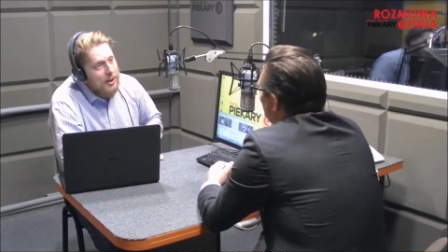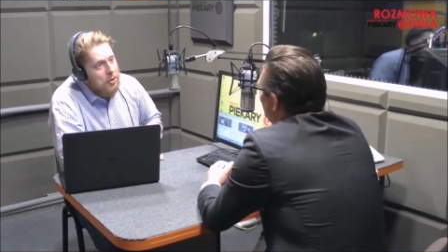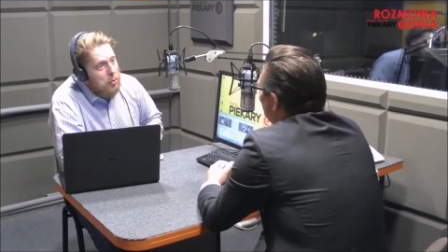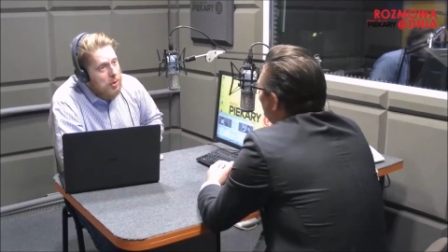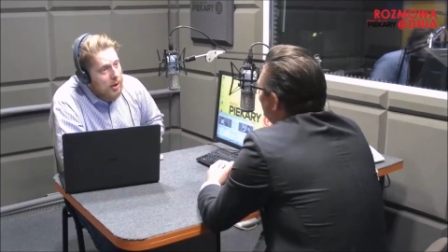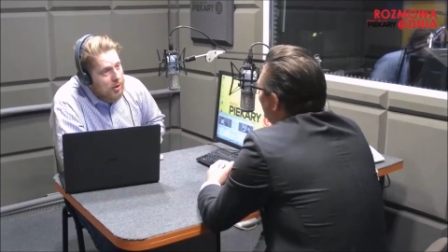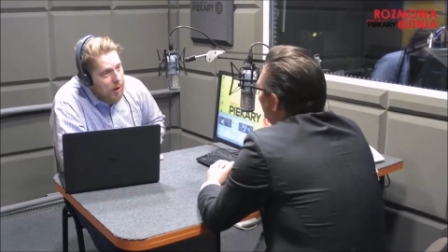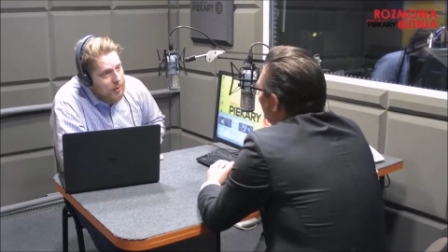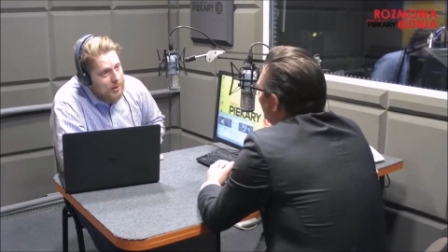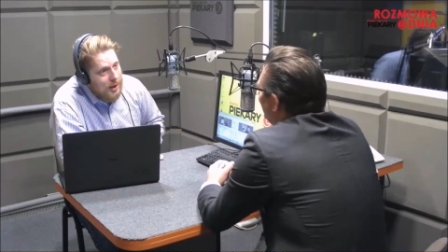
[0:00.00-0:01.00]
Ruda
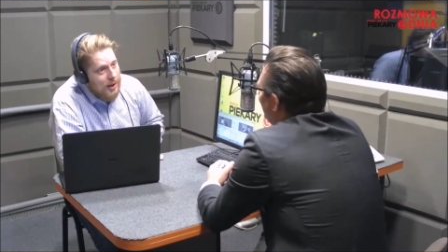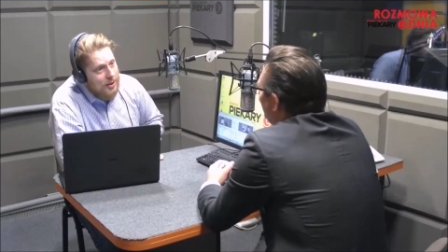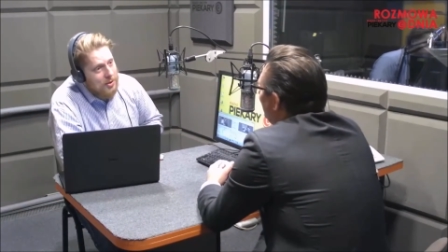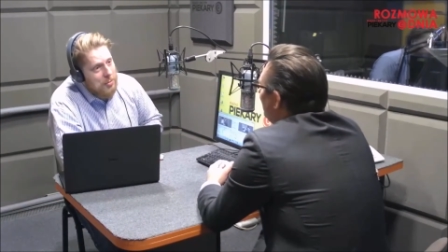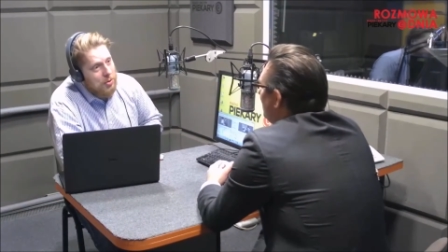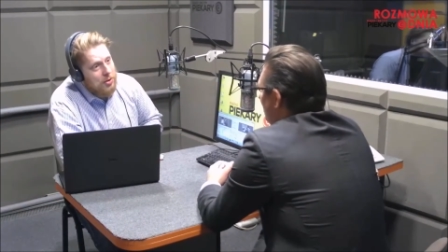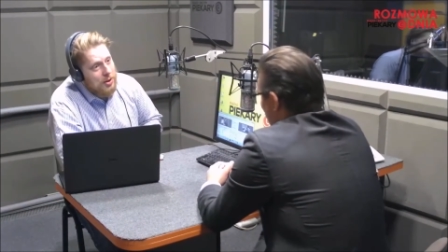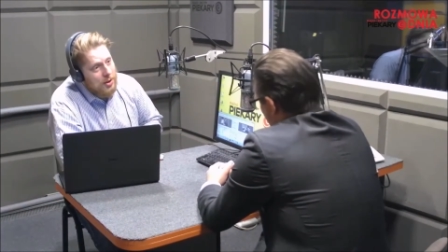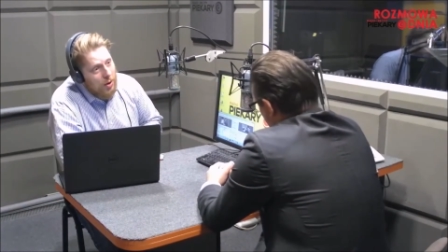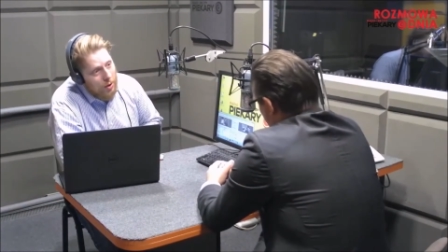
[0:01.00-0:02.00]
Śląska, że
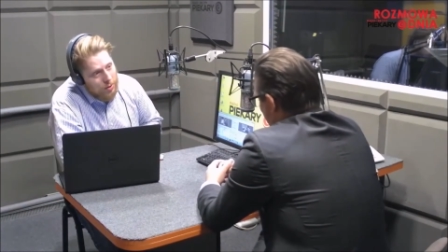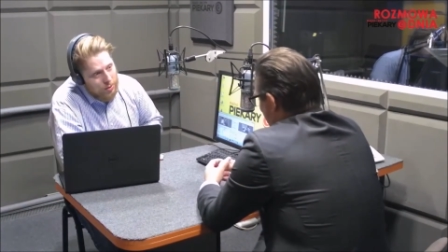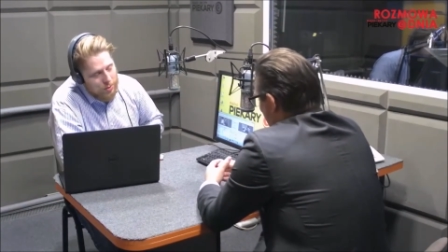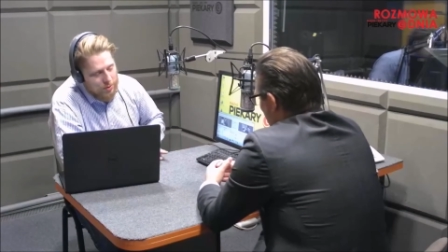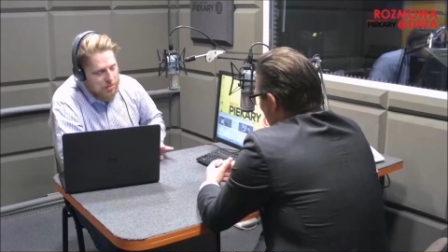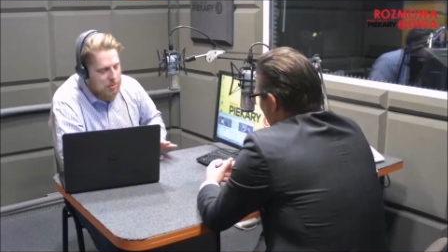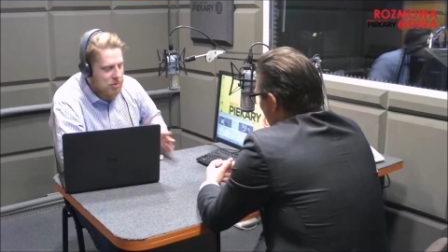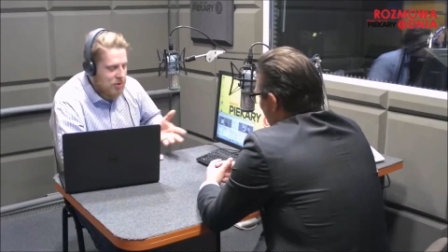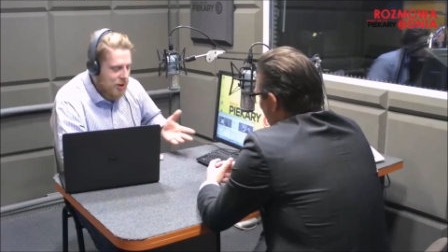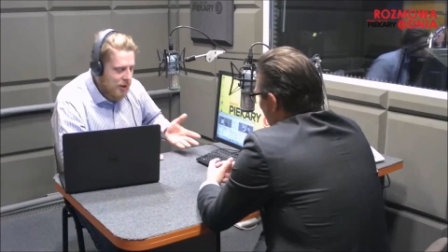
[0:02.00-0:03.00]
może Chorzów, że
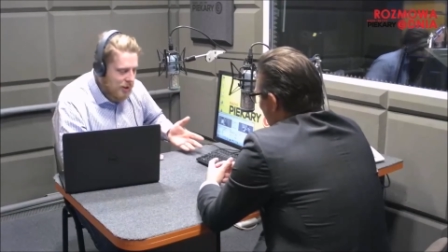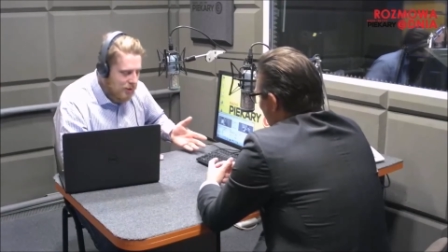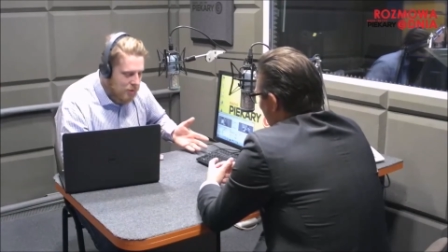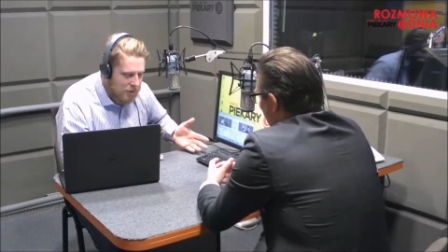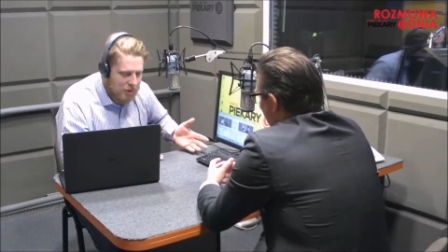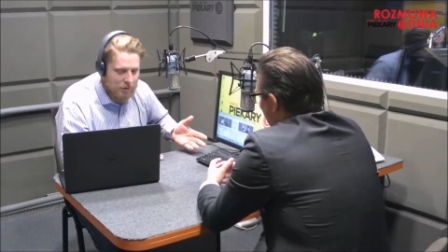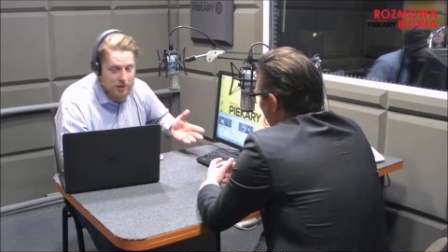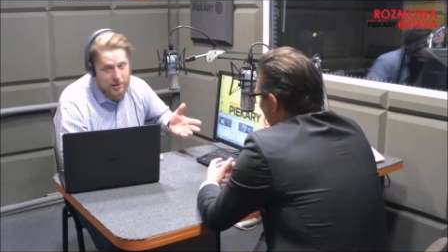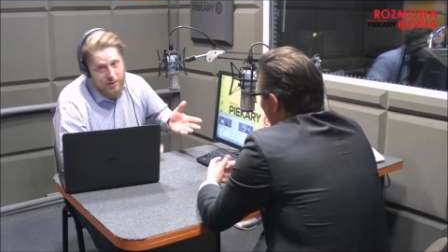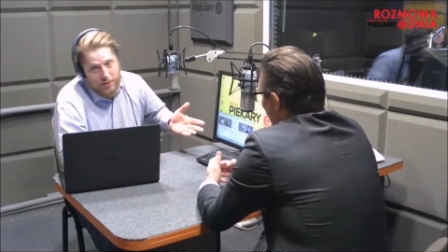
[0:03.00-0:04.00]
może
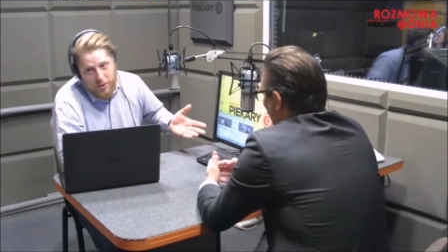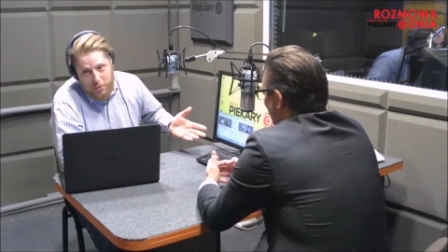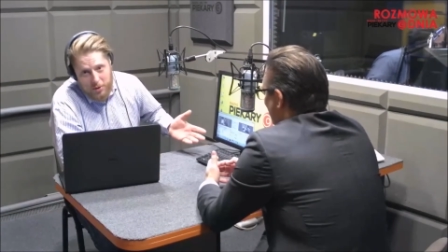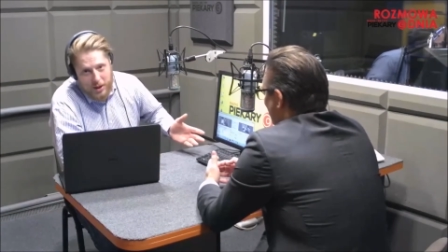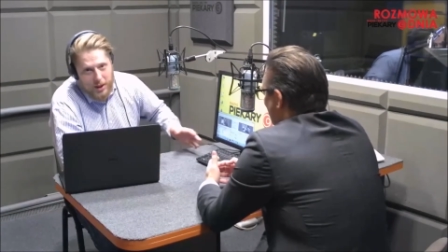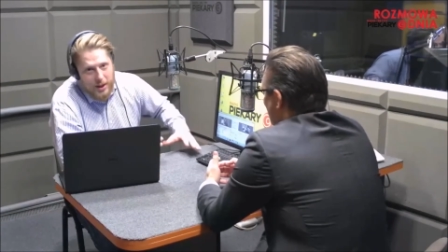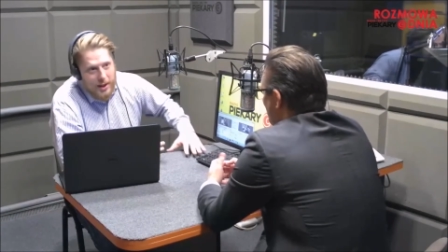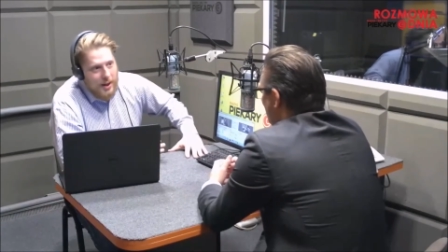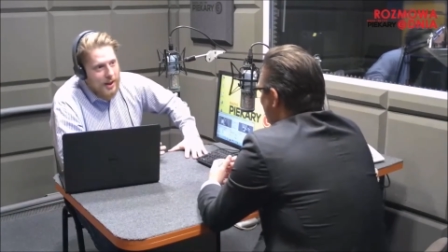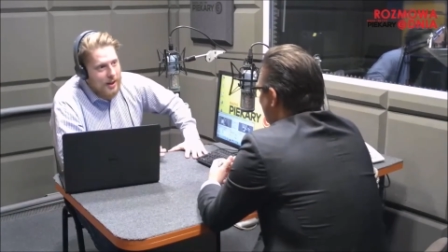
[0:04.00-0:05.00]
Sosnowiec, tak. czemu nie? Panie